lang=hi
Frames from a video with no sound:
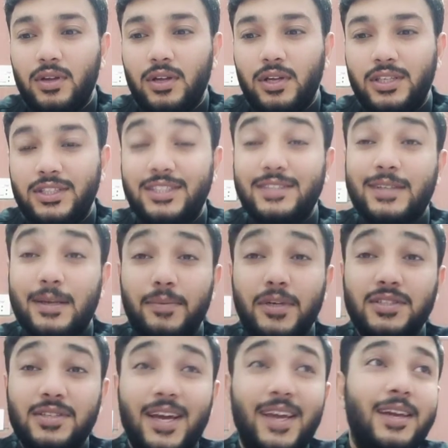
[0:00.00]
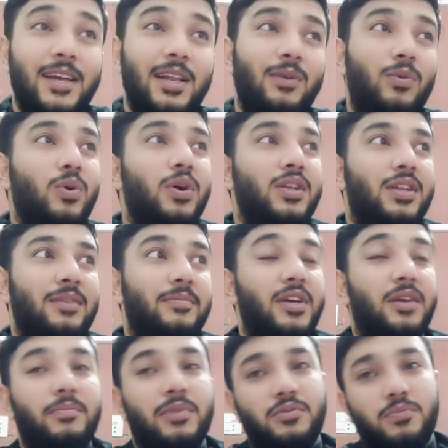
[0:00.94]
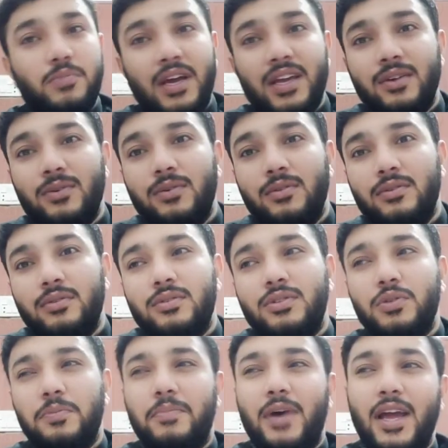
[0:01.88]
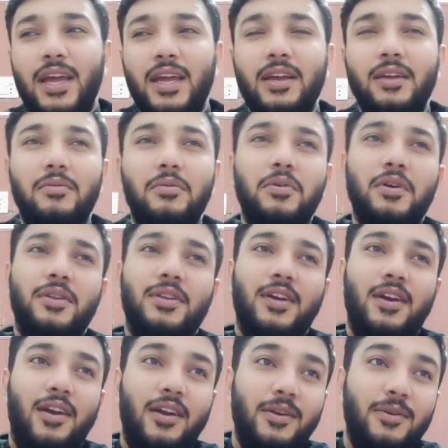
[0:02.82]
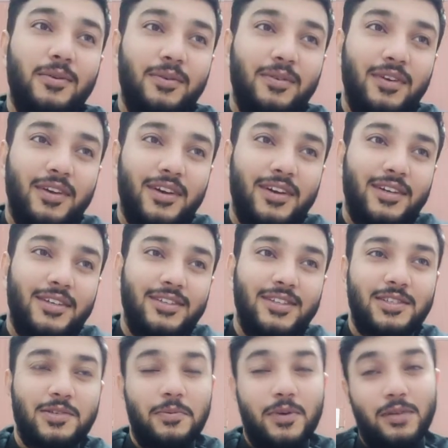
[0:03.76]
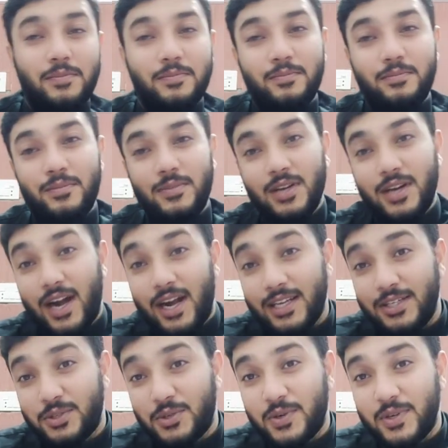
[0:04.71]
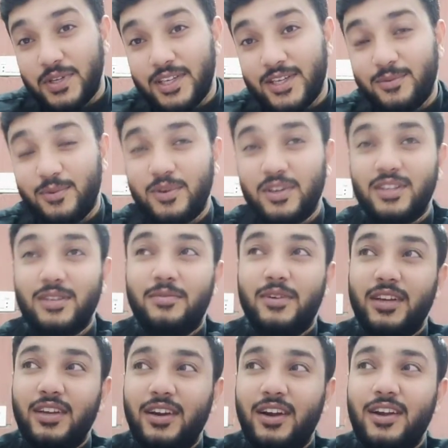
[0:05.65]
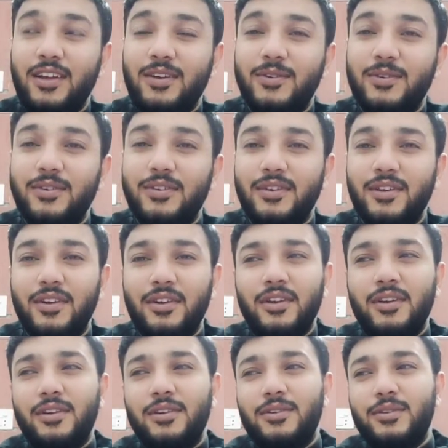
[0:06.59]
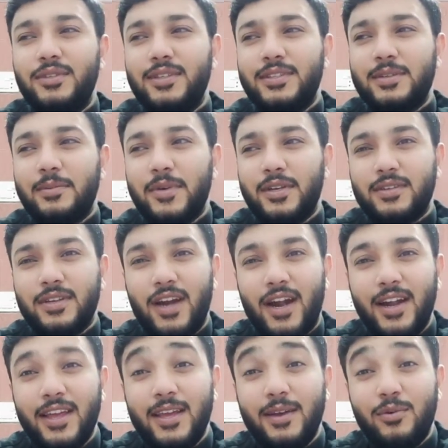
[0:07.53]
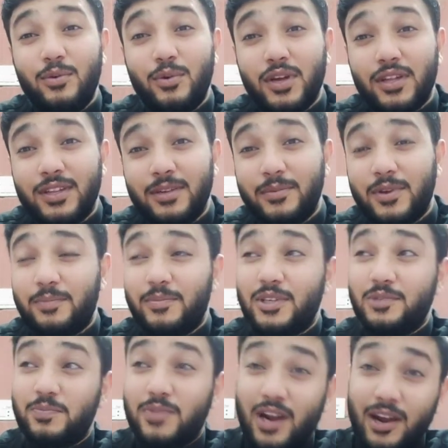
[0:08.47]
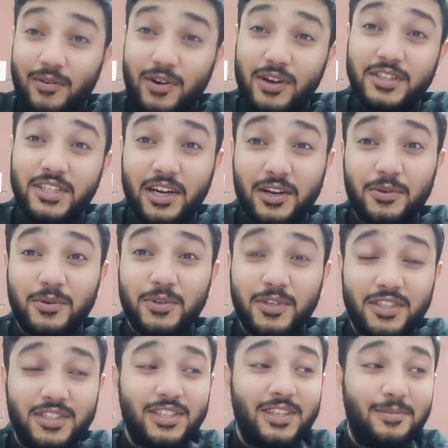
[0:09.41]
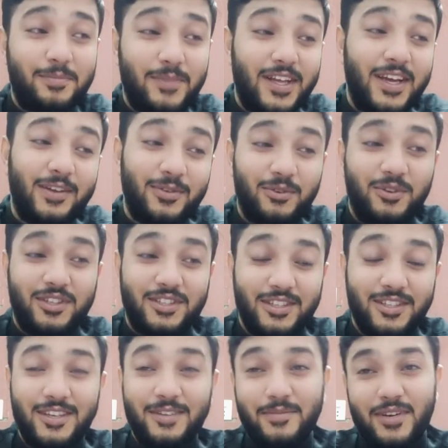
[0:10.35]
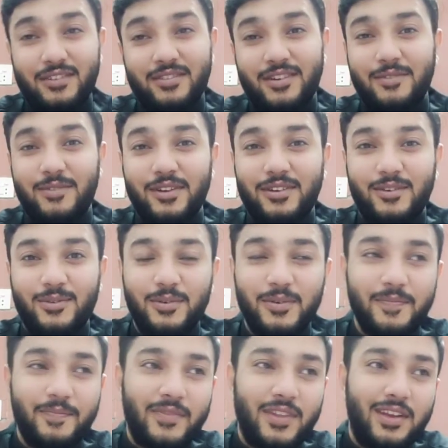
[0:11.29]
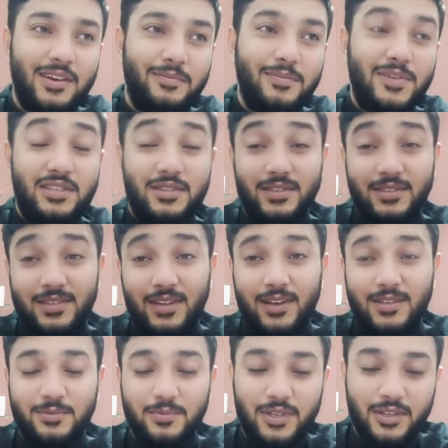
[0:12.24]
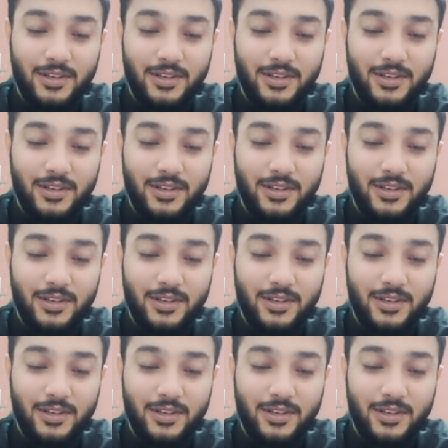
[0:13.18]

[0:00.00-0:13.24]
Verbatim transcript: जिसके पास साइकिल है वो कहता है मेरे पास बाइक हो जो बाइक है वो कहता है गाड़ी हो जिसके पास गाड़ी छोटी है वो कहता है बड़ी गाड़ी हो जिसके पास गाड़ी है वो कहता है मेरे पास प्राइवेट जेट होना चाहिए प्लेन होना चाहिए मैं ट्रैवल करूँ बिजनेस क्लास में